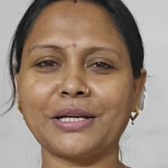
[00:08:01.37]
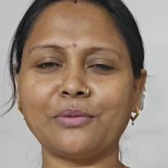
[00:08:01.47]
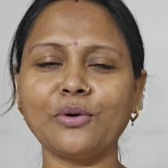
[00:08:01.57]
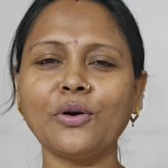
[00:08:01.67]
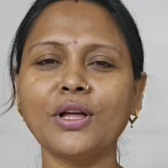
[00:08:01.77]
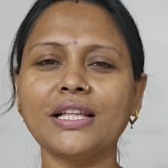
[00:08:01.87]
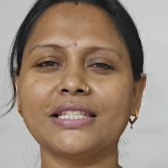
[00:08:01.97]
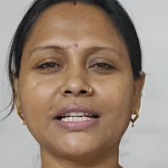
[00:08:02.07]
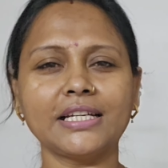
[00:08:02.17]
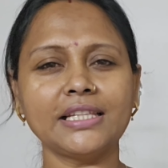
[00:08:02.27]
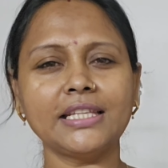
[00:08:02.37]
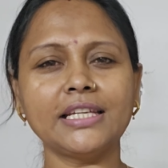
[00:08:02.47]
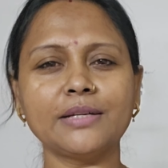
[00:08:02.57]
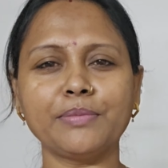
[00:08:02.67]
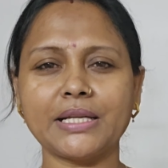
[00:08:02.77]
থাকবো
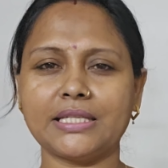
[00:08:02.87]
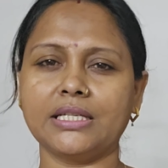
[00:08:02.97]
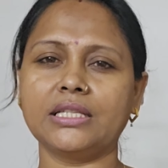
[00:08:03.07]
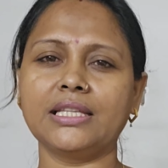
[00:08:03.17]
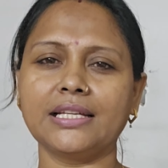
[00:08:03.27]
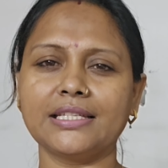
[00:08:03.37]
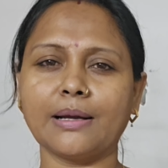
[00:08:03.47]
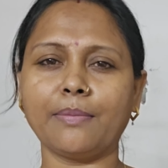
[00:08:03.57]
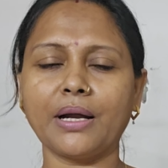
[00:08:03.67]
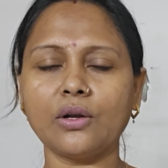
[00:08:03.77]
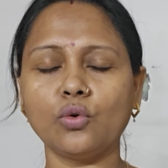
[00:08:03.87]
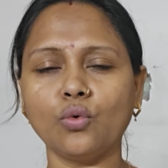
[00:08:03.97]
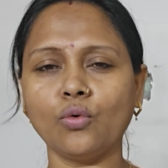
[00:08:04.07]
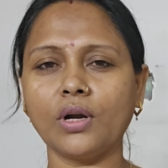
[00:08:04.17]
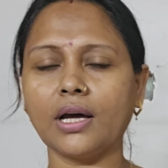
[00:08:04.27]
চারিদিক প্লাস্টিক দিয়ে চাপা
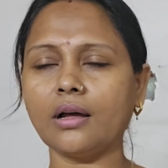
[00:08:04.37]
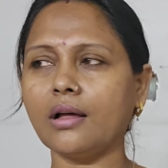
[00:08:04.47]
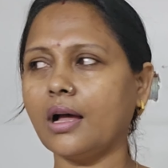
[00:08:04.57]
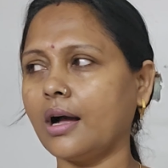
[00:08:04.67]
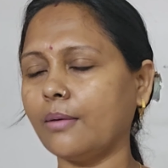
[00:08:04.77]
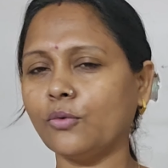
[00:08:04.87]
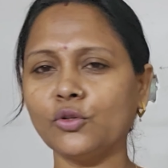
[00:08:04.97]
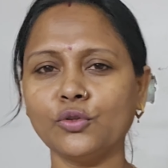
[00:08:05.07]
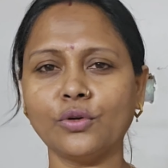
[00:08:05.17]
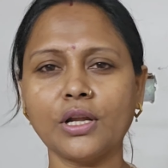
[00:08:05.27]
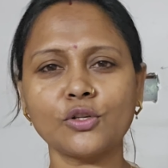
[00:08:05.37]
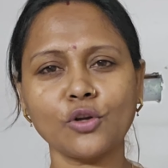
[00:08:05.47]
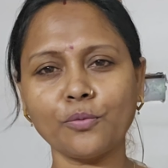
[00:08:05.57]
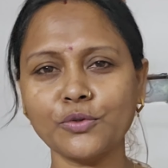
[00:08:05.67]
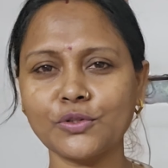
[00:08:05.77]
নোংরা আবর্জনা
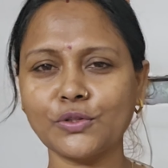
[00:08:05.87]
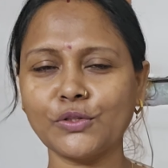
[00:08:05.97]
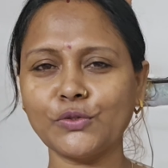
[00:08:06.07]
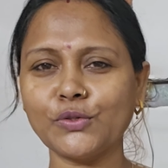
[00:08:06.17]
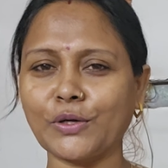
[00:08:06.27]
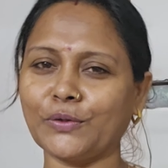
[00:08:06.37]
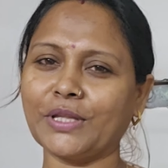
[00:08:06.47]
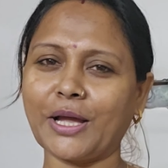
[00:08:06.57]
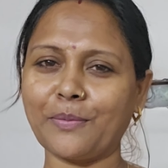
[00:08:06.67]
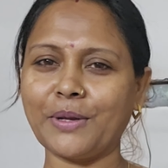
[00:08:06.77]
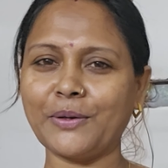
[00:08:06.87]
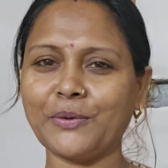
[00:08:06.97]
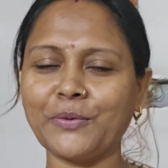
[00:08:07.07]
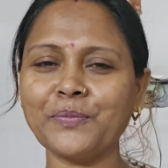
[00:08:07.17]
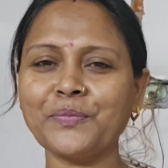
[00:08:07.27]
সমস্ত কিছু এখন থাকবে
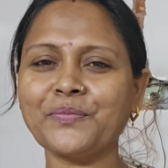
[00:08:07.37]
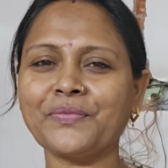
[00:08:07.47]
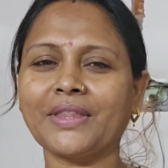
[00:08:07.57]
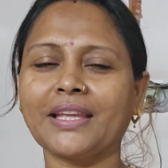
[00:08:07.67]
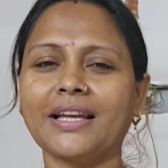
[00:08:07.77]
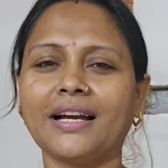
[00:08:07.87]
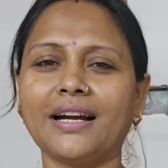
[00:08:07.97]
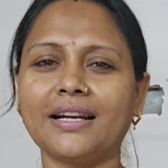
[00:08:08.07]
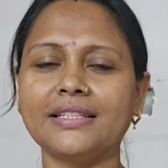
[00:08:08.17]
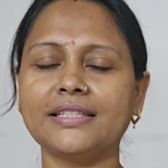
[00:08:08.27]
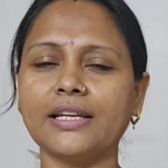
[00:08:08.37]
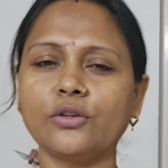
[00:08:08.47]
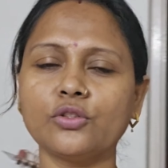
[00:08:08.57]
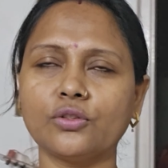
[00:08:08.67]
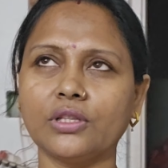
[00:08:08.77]
এরকম আর যাই
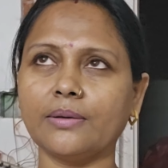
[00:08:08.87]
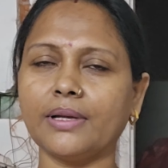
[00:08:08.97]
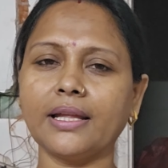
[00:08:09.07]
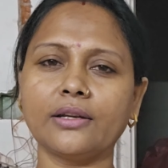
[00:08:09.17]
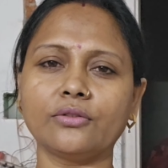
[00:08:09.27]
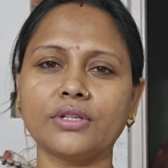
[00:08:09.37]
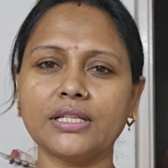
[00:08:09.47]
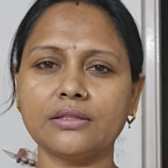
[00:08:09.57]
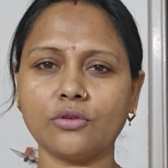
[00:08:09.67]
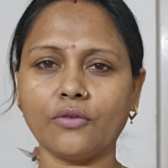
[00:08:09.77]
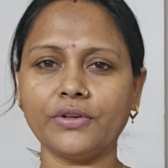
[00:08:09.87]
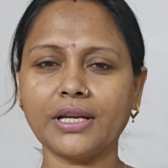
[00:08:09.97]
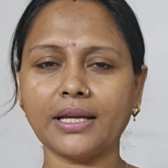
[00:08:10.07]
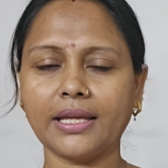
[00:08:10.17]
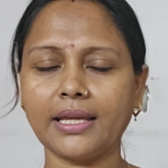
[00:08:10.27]
হোক সন্ধ্যাবেলা একটু করে
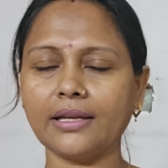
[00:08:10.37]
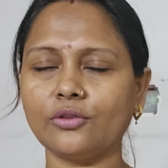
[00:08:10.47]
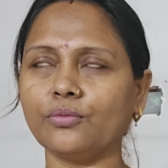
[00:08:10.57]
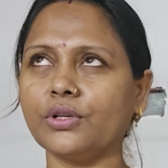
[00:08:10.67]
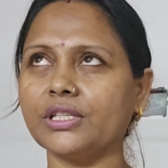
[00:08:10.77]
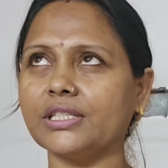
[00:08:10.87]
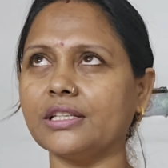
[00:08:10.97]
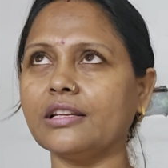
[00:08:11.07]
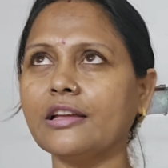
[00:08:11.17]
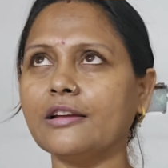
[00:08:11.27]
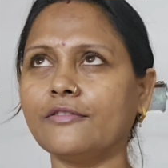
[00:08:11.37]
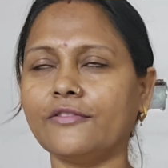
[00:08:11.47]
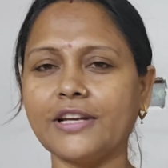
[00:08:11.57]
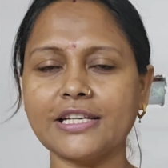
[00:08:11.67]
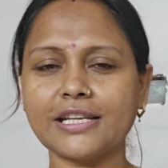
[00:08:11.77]
কফিটা খেয়ে একটু মনে হচ্ছে
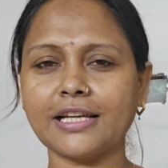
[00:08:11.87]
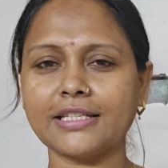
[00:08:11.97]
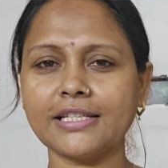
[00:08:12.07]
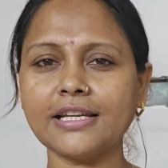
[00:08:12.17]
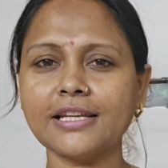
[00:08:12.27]
ফ্রেশ লাগছে